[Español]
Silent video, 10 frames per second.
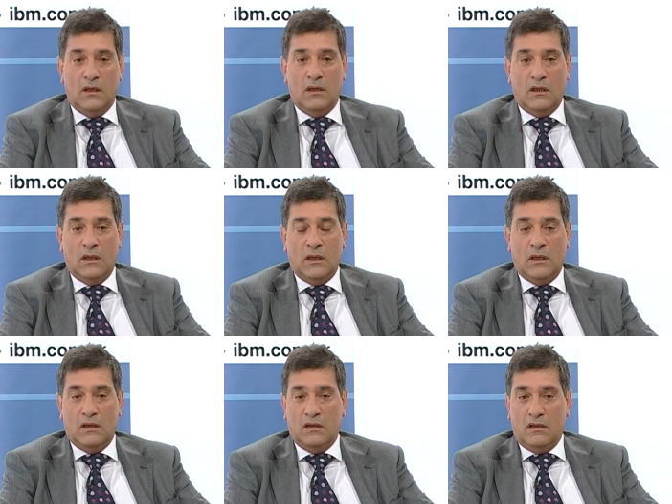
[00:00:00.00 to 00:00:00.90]

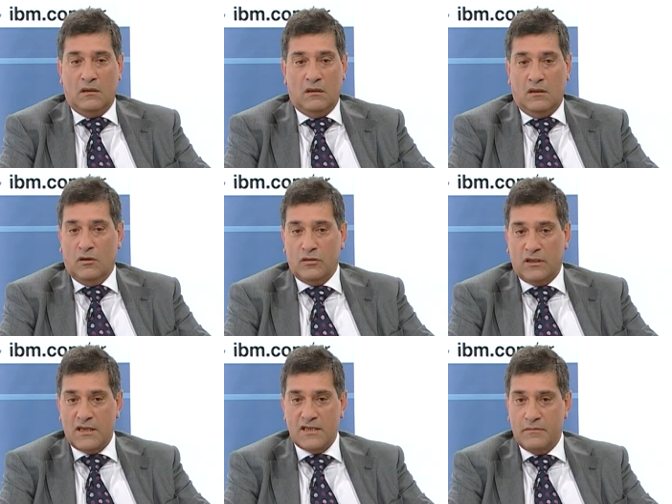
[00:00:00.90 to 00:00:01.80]
eh, y,
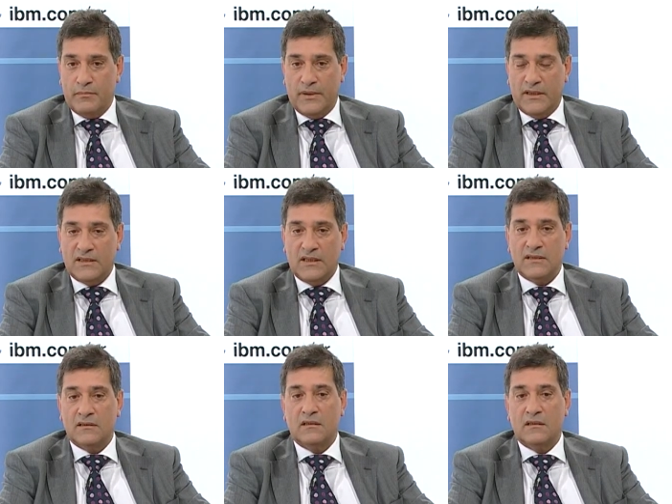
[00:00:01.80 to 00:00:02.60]
otras empresas